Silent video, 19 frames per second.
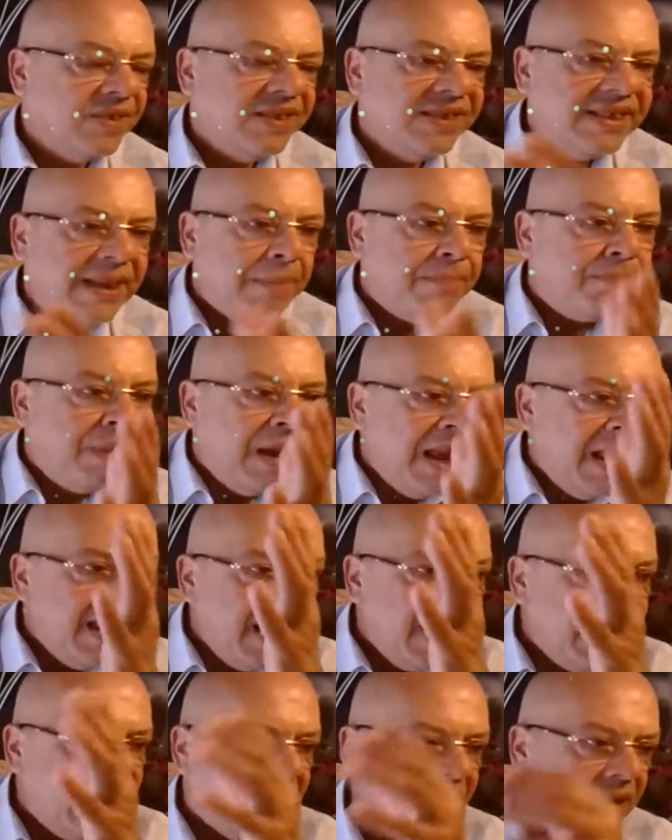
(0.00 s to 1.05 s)
سي
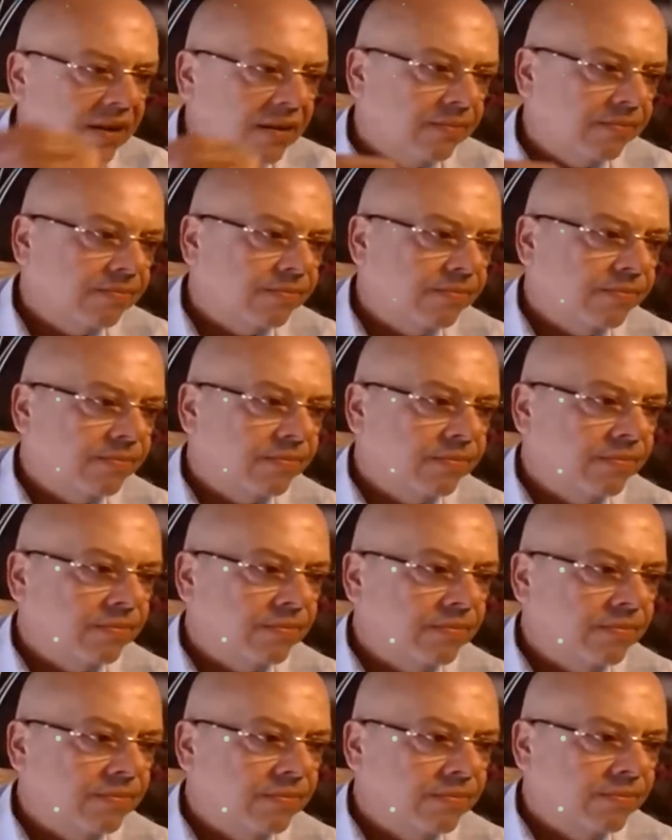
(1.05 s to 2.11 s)
بليي
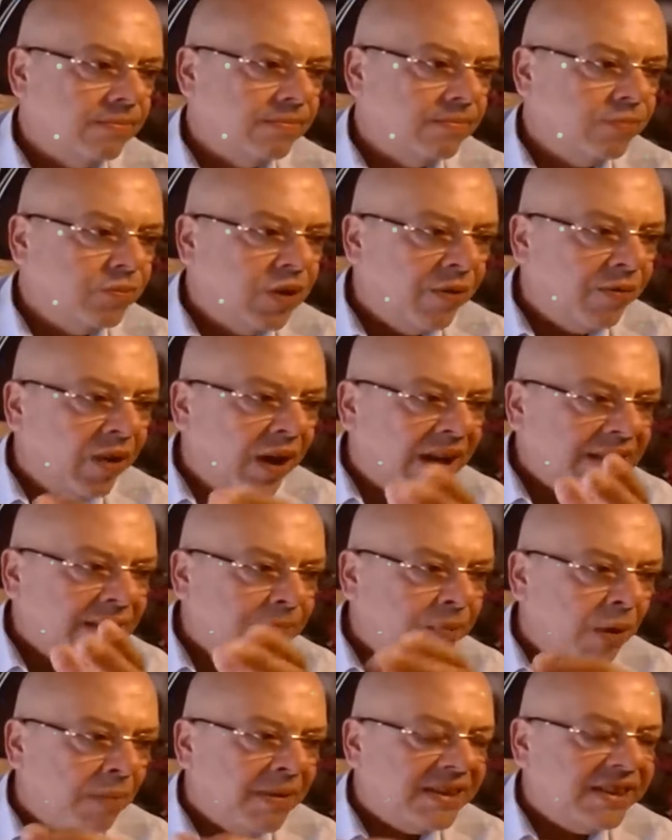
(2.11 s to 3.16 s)
دوفون لا
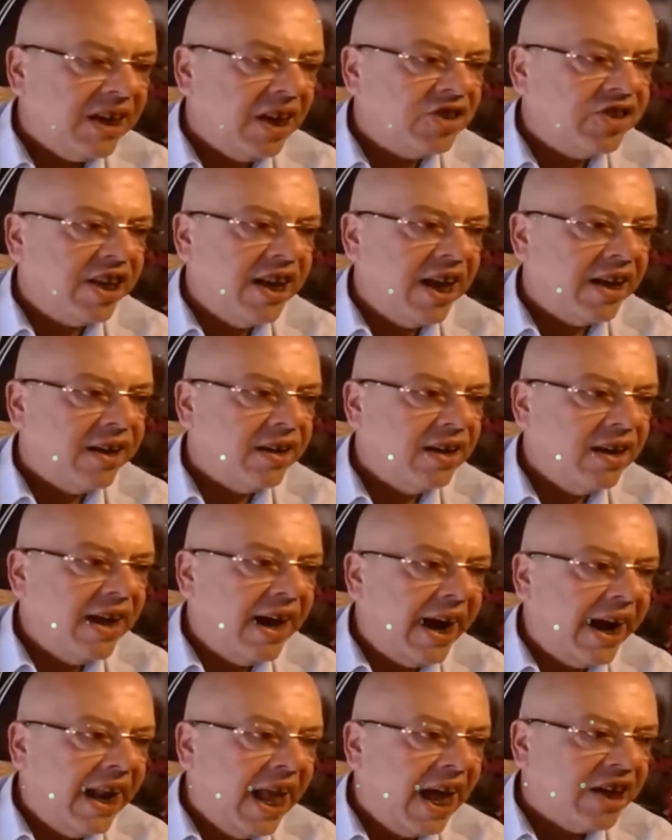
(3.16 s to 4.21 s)
ديبلوماسي الجيريان
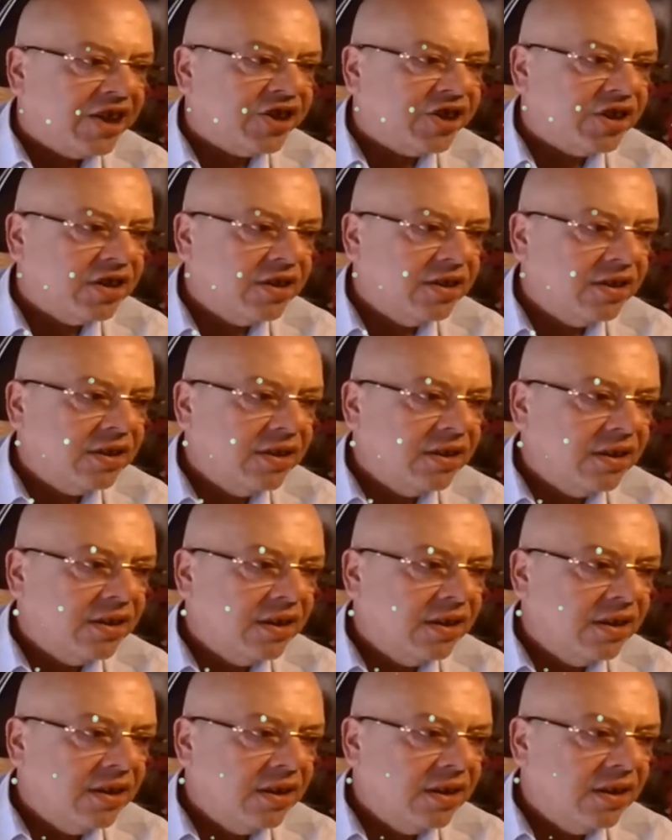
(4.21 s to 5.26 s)
علاش
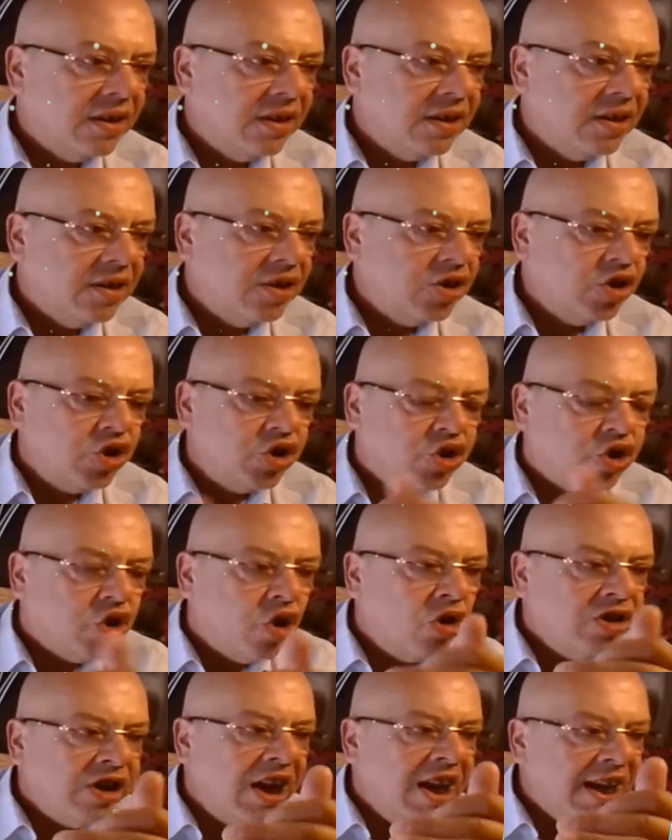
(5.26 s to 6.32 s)

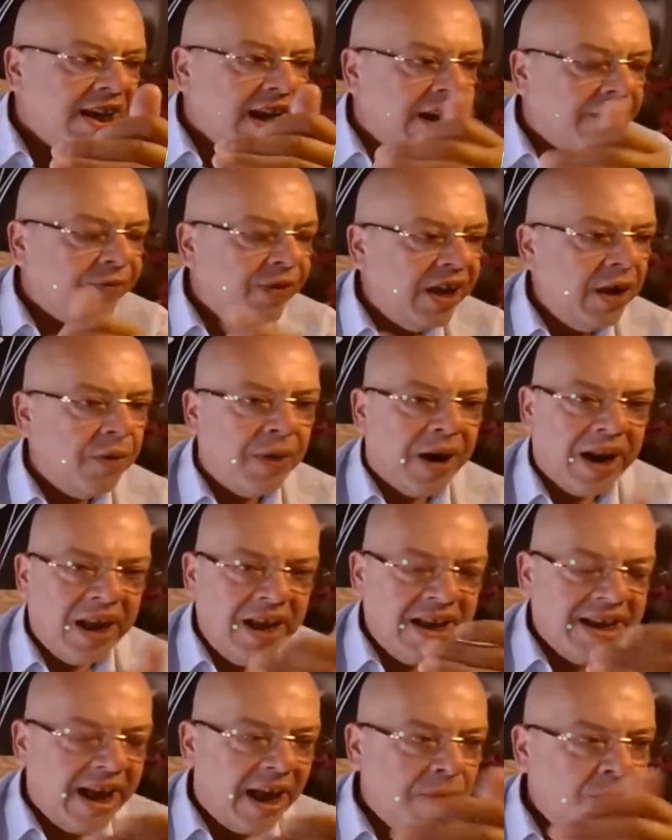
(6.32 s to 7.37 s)
شكون اللي كان في الحوار
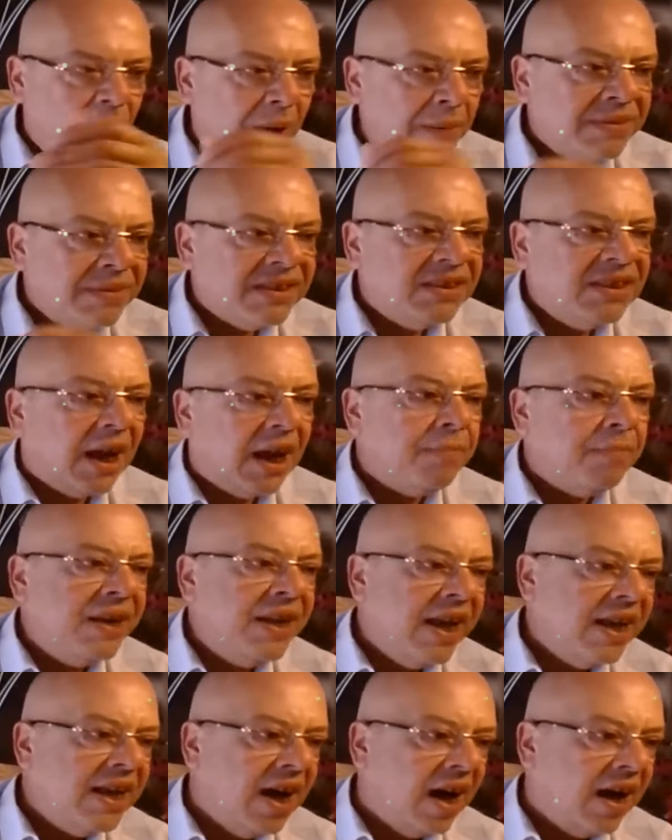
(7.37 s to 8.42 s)
كان محمد صديق بن
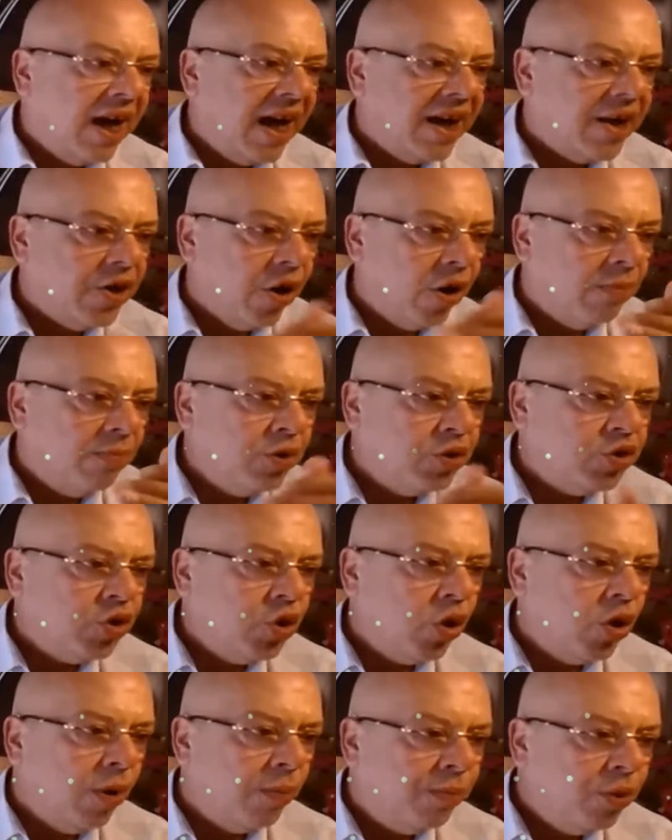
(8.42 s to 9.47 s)
يحيى ان غرون
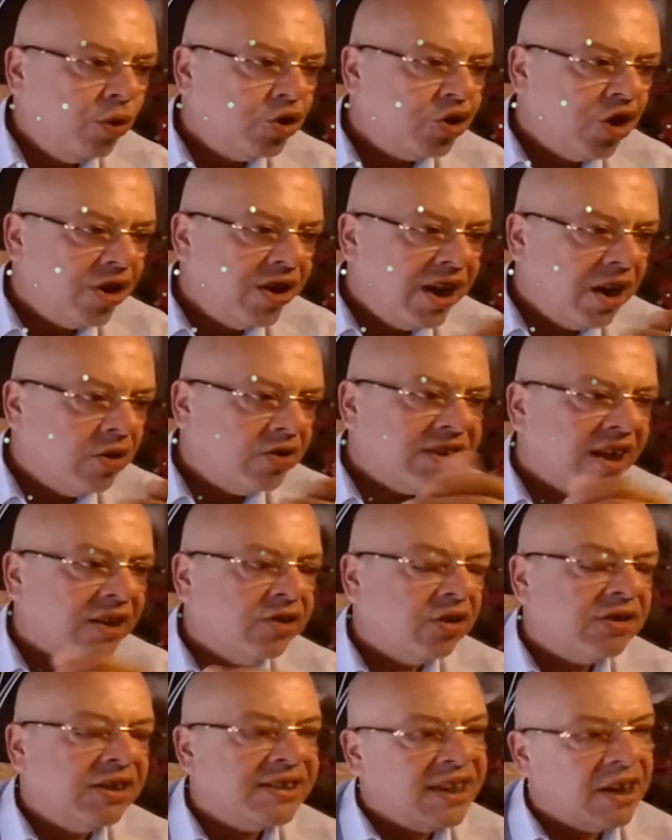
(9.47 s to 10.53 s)
موسيو لو بلو جون
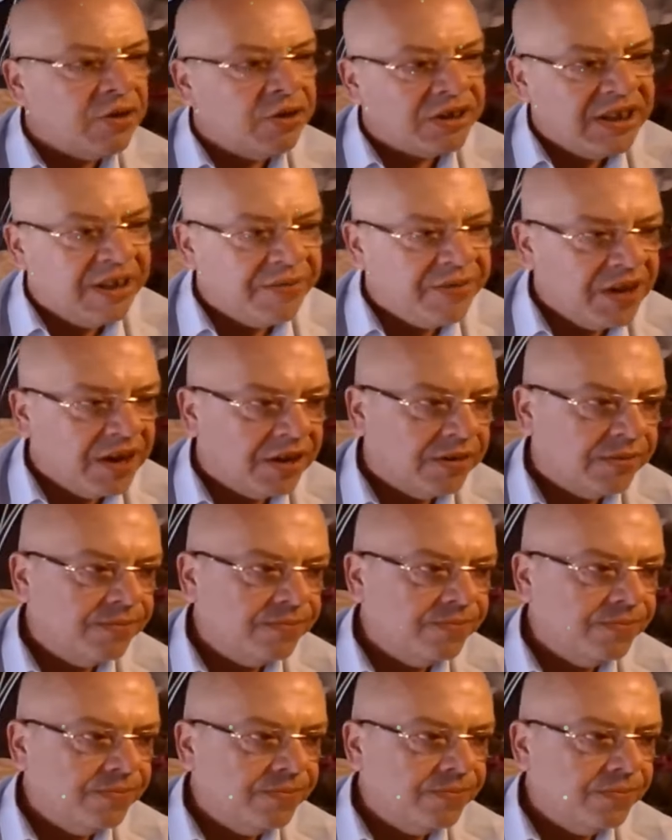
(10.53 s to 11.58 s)
نيغوسياتور دي زاكور ديفيون
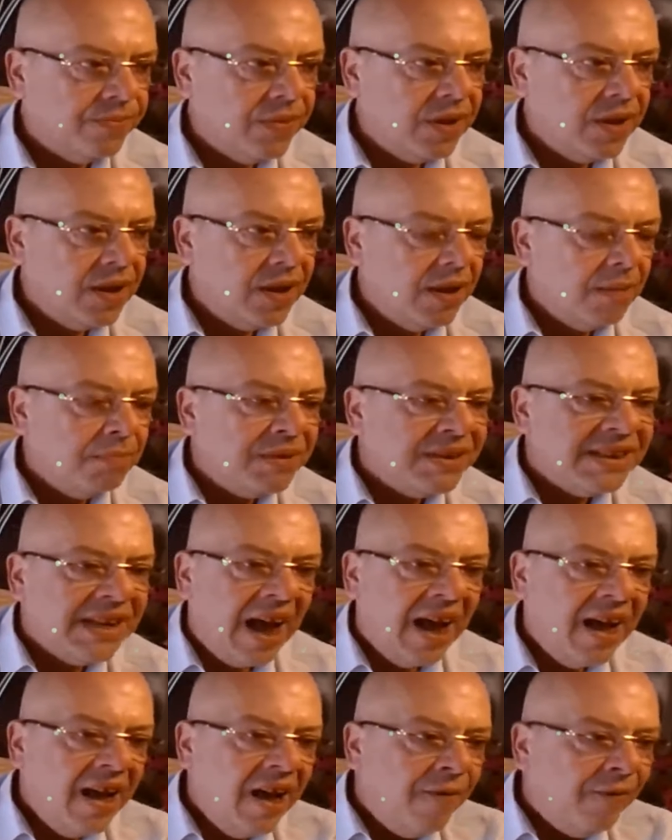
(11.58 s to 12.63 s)

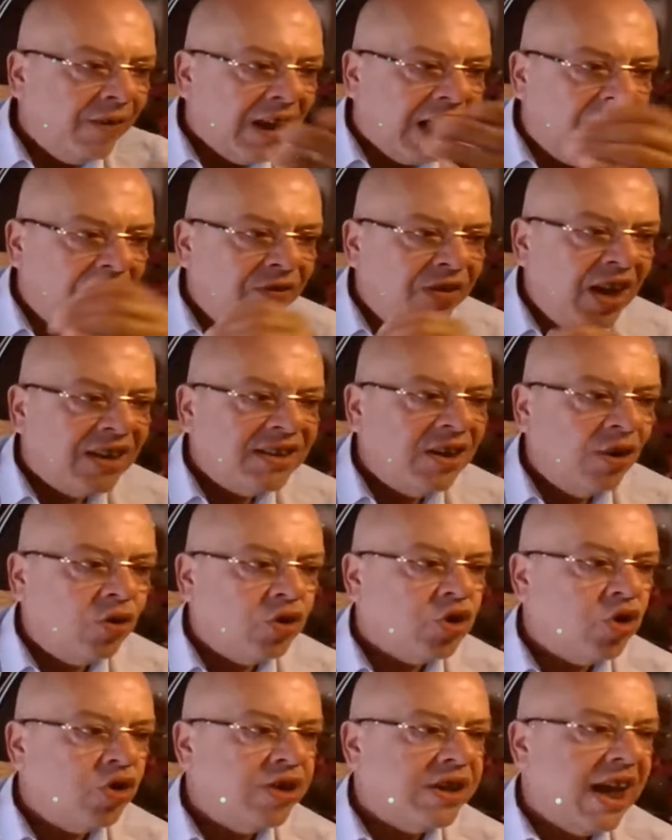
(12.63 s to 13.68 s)
بصح في الخلفيه تاعو
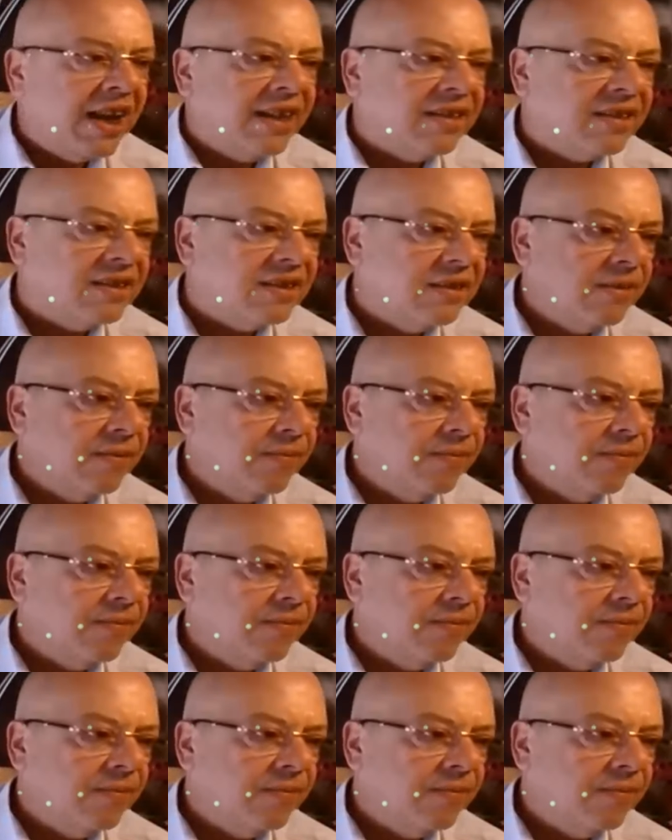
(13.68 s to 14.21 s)
شكون كانت